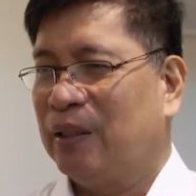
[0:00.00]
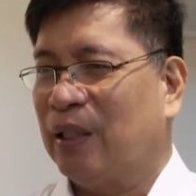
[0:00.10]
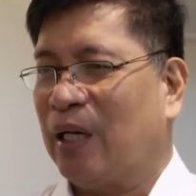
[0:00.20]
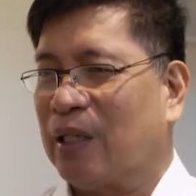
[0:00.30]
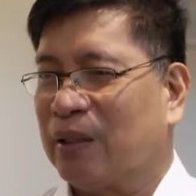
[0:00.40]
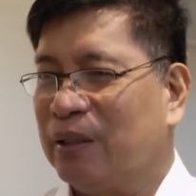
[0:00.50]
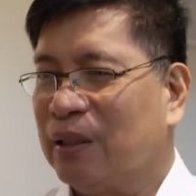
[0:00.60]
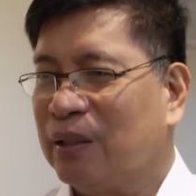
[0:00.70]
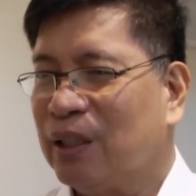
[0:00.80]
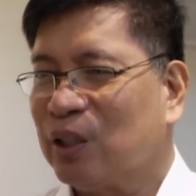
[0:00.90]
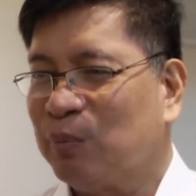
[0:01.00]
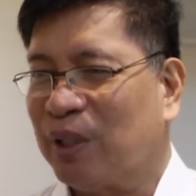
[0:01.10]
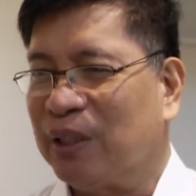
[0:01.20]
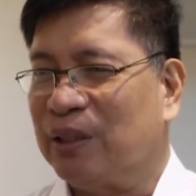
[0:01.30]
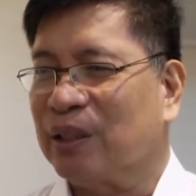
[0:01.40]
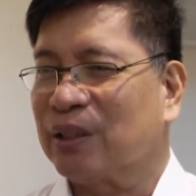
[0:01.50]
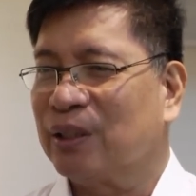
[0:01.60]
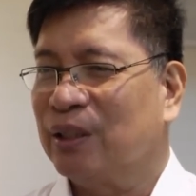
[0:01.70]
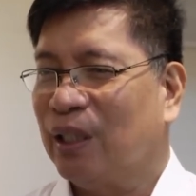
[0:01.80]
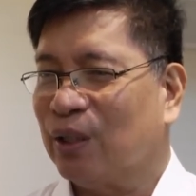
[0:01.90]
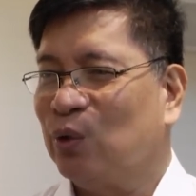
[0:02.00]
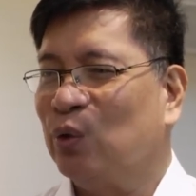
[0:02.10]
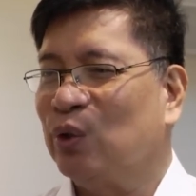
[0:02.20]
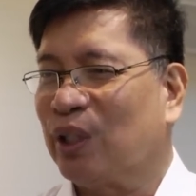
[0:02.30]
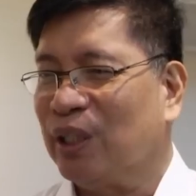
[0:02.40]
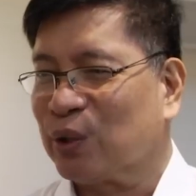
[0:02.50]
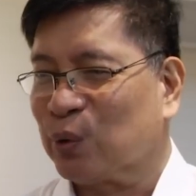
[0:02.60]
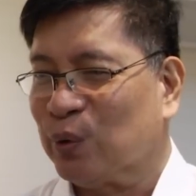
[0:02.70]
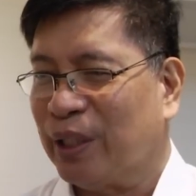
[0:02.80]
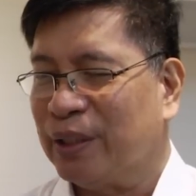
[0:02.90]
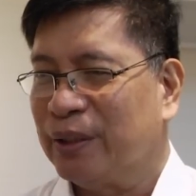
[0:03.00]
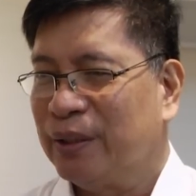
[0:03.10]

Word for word: nakarating ng Dasmariñas at doon kinasuhan.